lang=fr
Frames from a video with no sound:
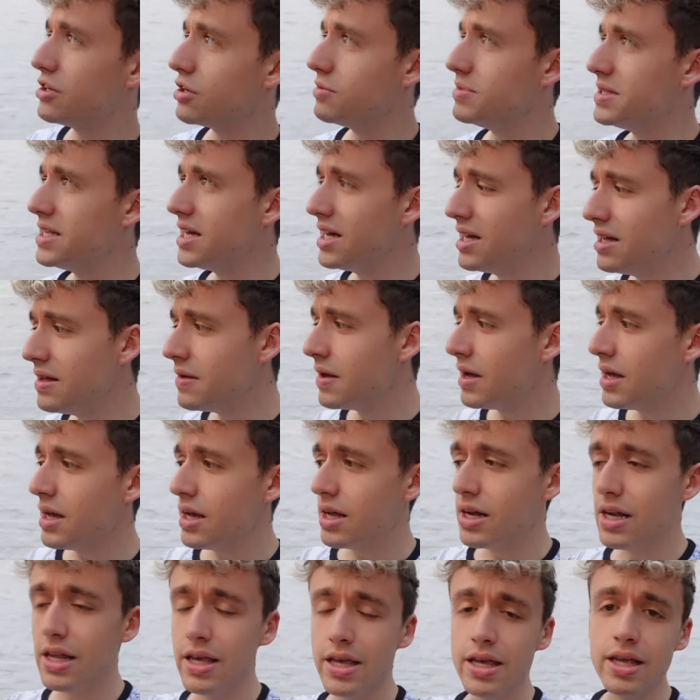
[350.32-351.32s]
comme ça,
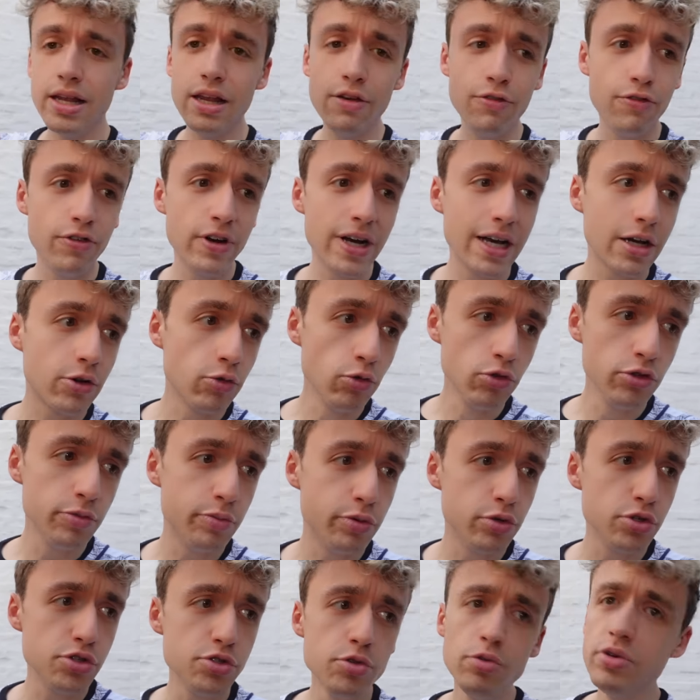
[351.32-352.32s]
les, flacons de
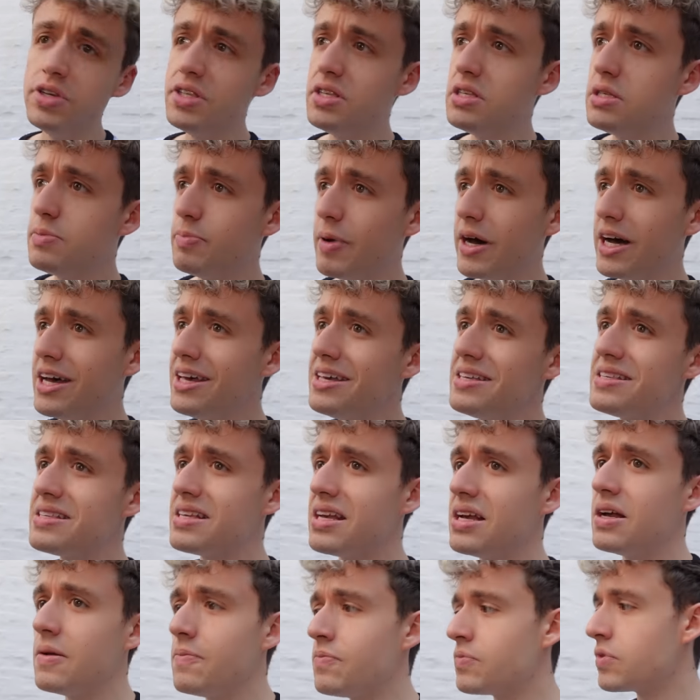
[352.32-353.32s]
potions ils
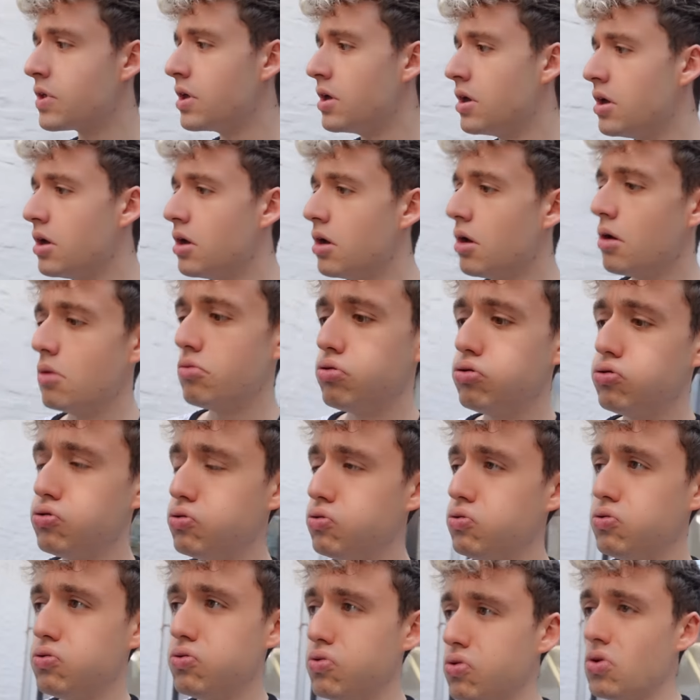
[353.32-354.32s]
disparaissent.
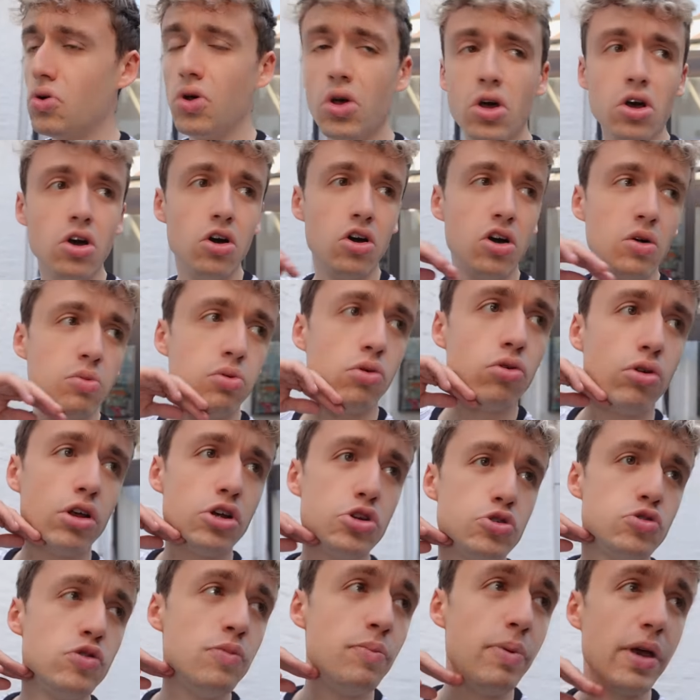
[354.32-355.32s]
Oh, bon là
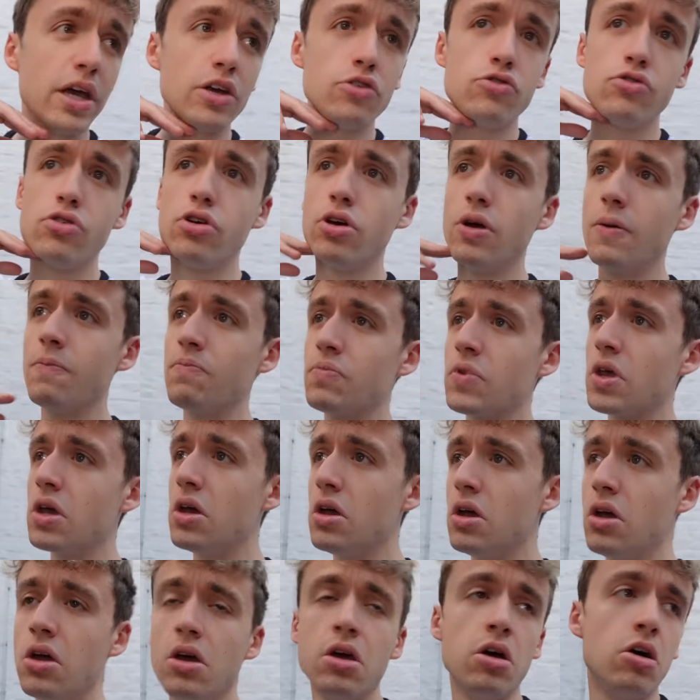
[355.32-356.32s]
je suis perdu.
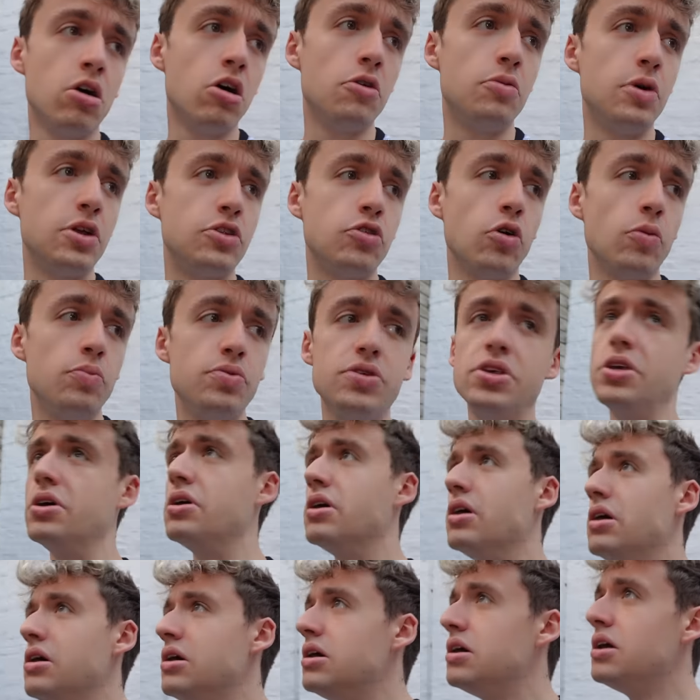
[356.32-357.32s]
Oh bah tant pis,
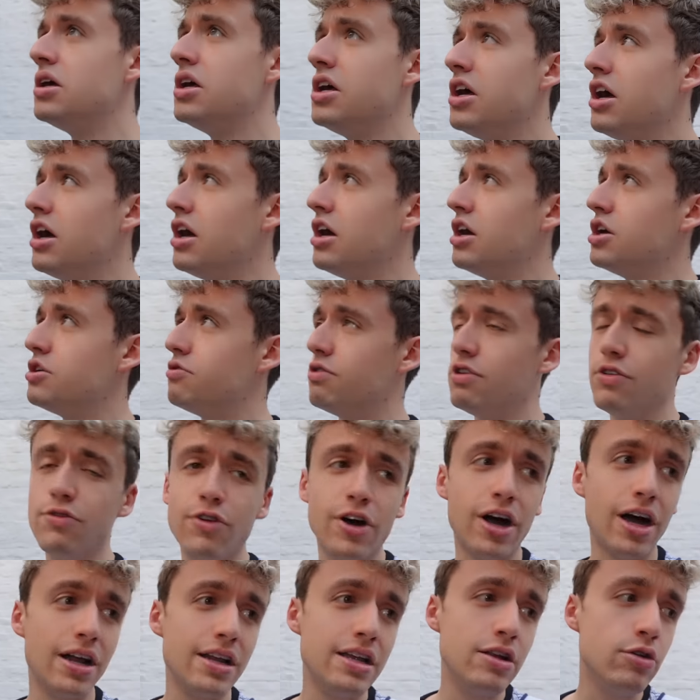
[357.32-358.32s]
hein. je vais
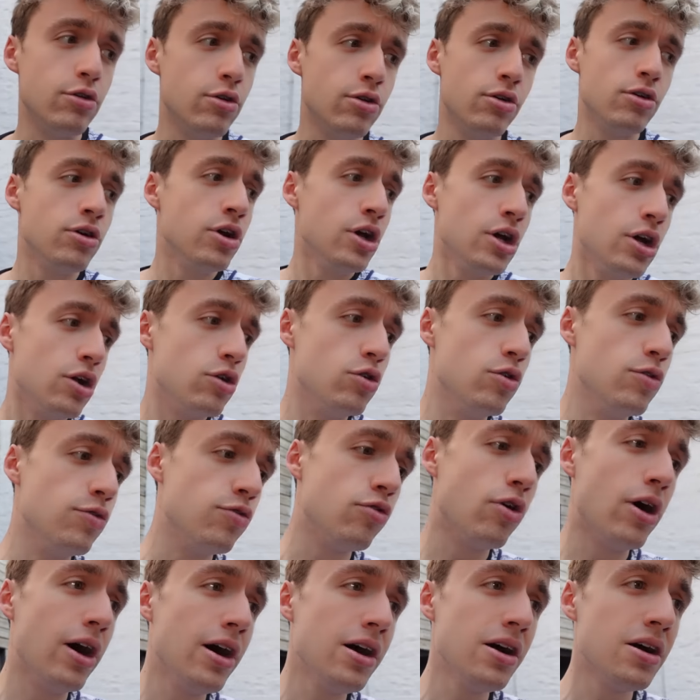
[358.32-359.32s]
devoir aller le,
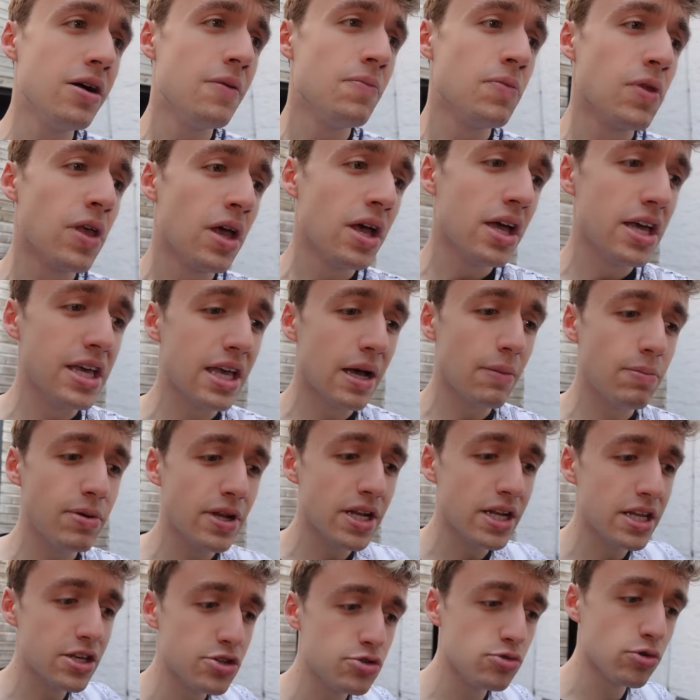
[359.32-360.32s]
voir et appeler
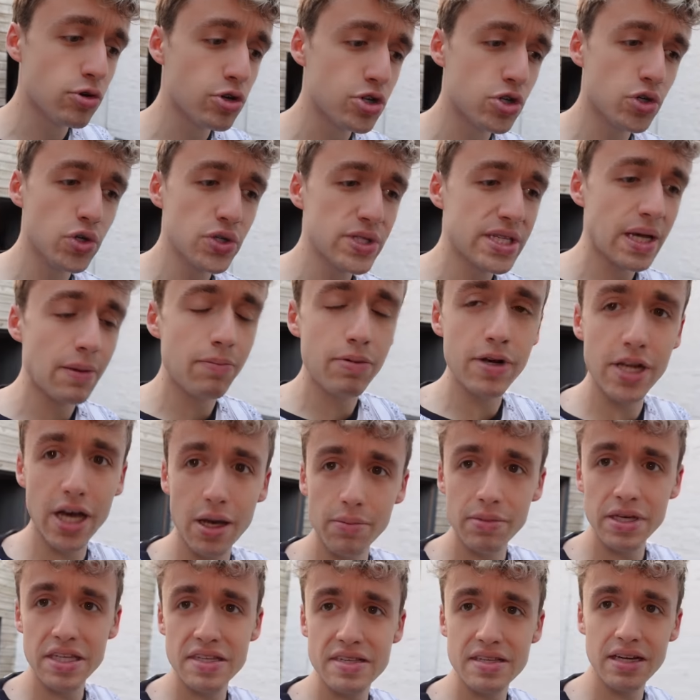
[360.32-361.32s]
les urgences, appeler un
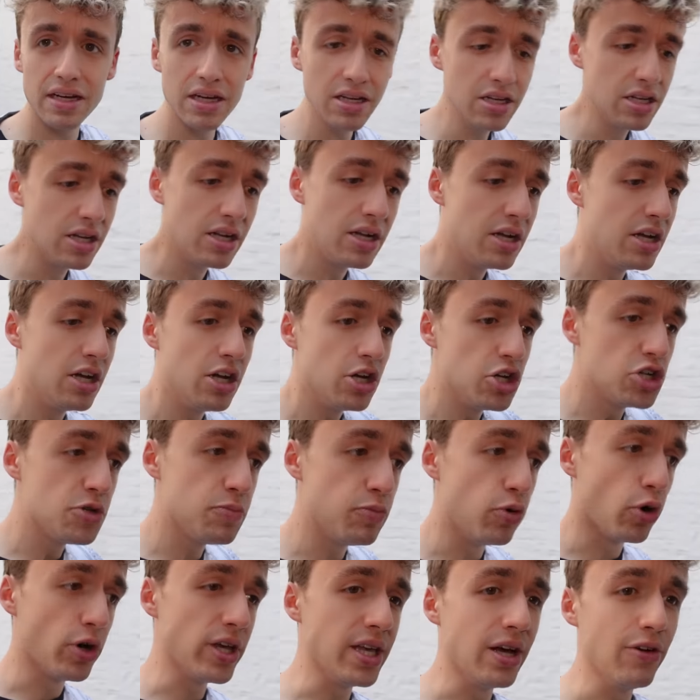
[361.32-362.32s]
médecin. Je
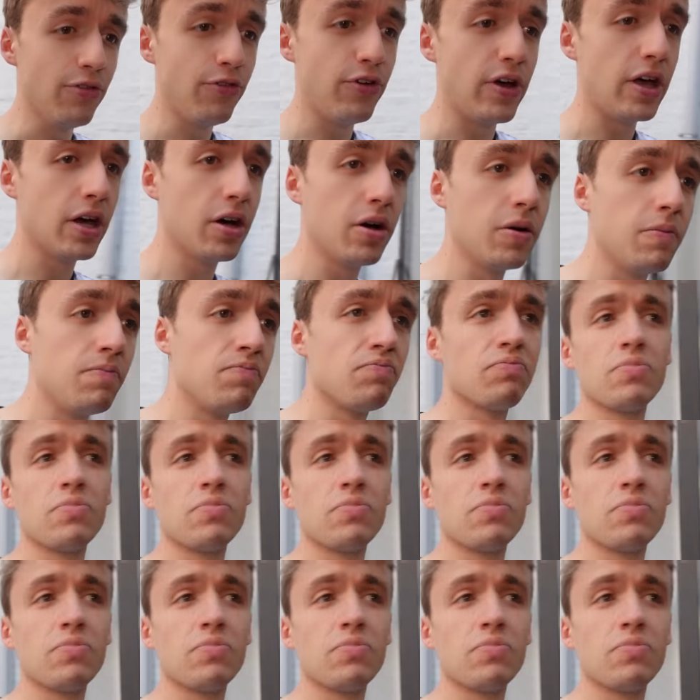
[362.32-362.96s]
peux rien faire.